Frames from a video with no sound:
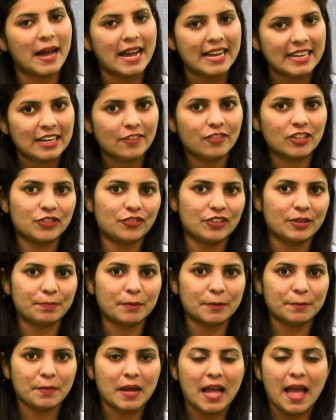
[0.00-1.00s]
భైరవ
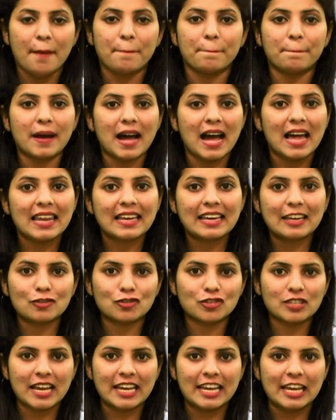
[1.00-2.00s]
ద్వీపం
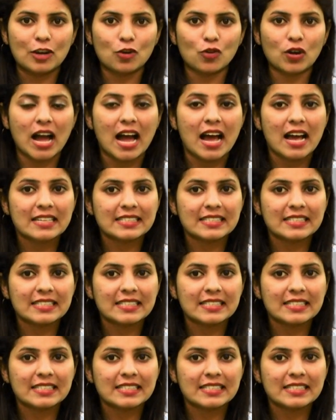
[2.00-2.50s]
బాలకృష్ణ హీరోగా